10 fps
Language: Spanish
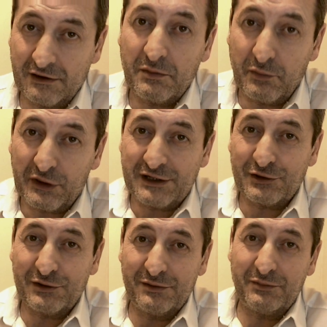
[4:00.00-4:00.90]
esto es por
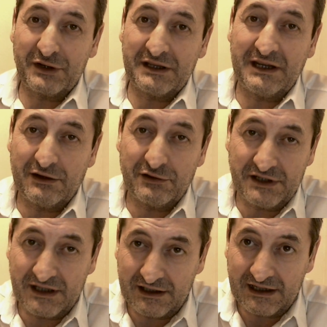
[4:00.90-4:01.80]
eso, porque en el
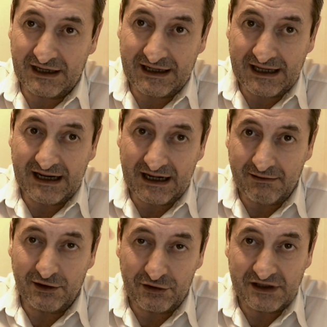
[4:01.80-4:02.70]
inconsciente te queda
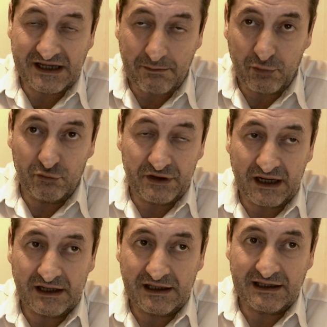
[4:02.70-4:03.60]
grabado todas esas
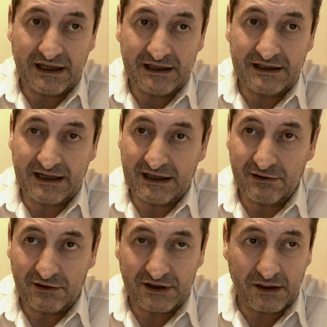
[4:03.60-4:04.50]
puntas que te están
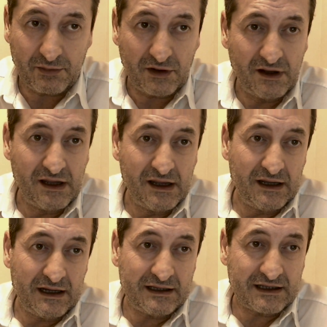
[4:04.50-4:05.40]
entrando los tipos
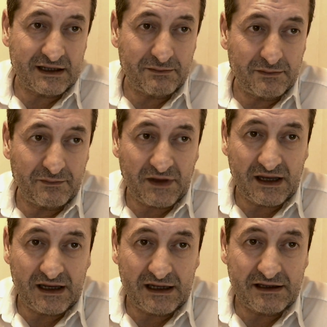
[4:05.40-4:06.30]
y te están
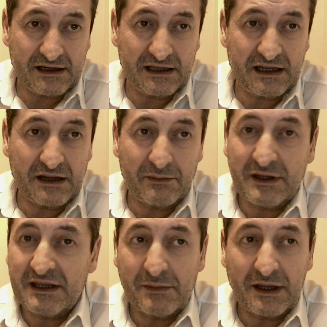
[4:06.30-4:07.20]
eh,
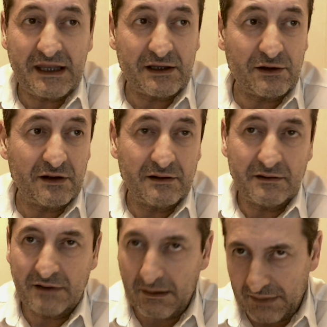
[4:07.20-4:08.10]
energéticamente invadiendo,
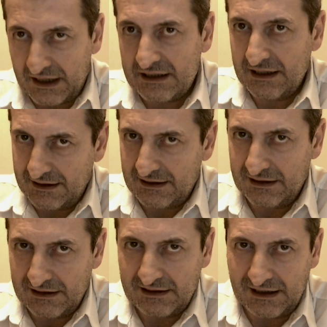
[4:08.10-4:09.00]
aparte
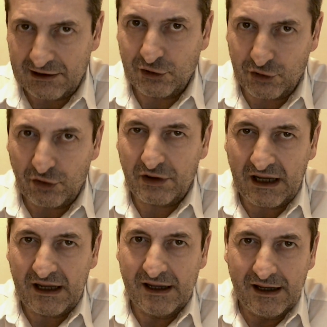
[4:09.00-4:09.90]
del
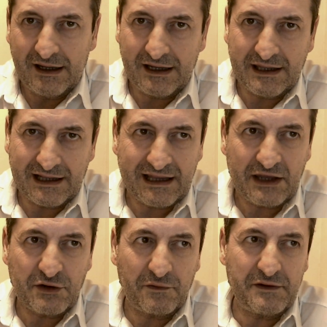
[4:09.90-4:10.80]
toque y del
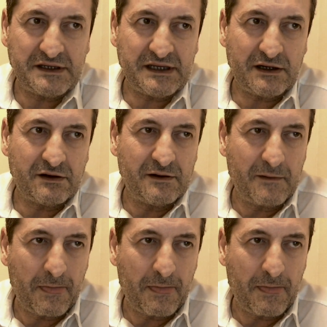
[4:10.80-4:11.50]
daño físico.